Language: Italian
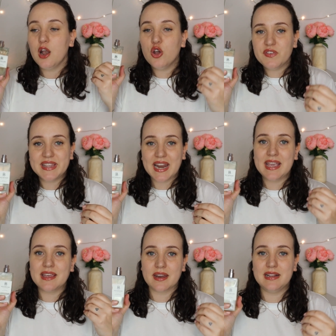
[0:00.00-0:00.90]
Lo
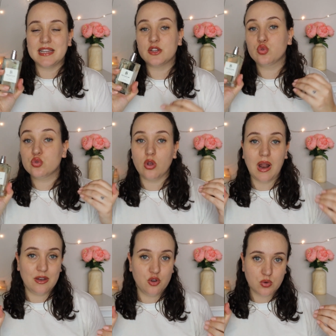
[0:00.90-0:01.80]
vedrei in realtà tutto
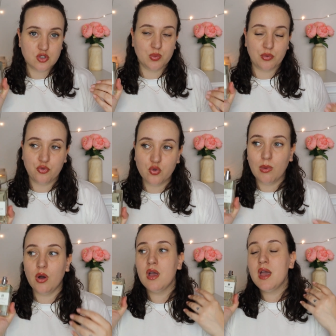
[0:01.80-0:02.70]
l'anno questo
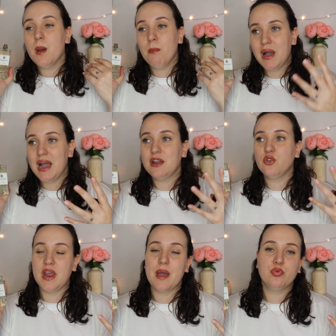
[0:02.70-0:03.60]
profumo, ma
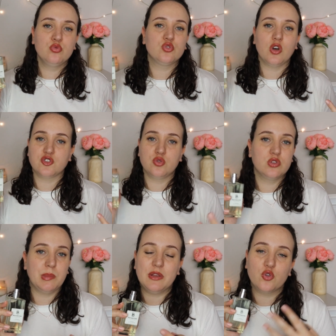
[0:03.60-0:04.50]
non è appunto
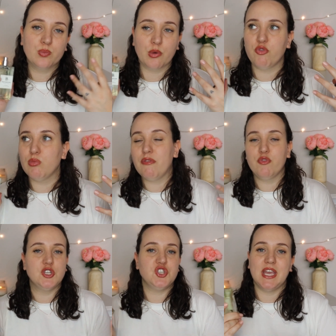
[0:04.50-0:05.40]
assolutamente un profumo
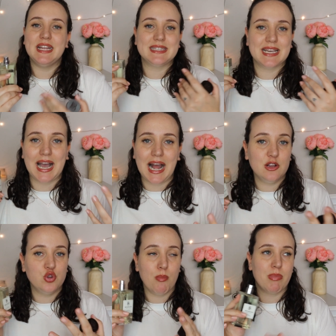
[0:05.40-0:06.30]
avvolgente,
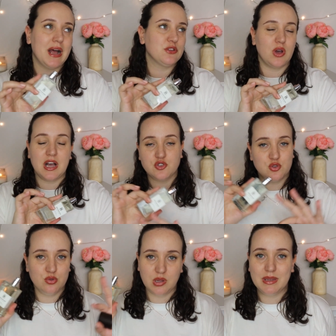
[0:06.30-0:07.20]
caldo, ambrato,
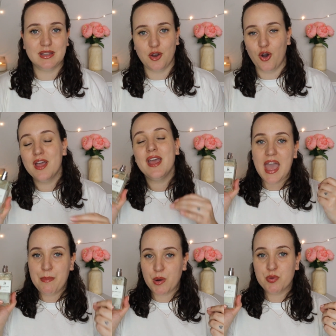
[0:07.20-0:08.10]
assolutamente no.
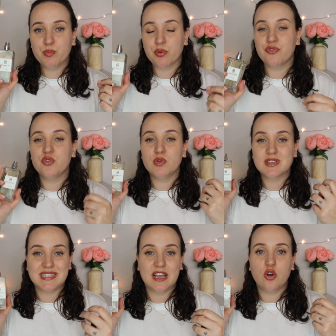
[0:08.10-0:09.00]
È proprio un profumo
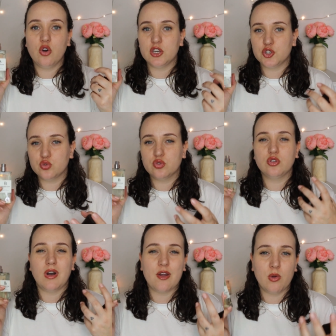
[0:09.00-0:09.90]
secco,
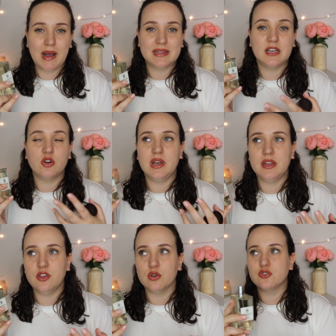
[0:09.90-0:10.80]
asciutto, aromatico,
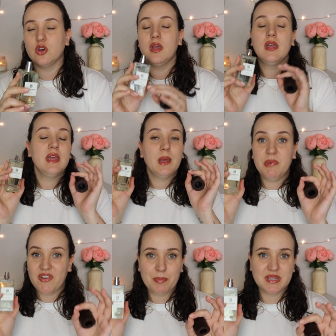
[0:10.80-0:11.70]
legnoso.
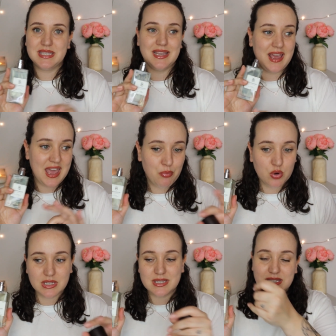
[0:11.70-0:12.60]
Mi fa impazzire, è
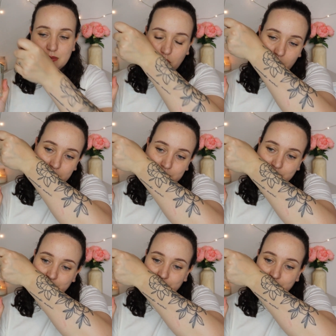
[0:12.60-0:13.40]
buonissimo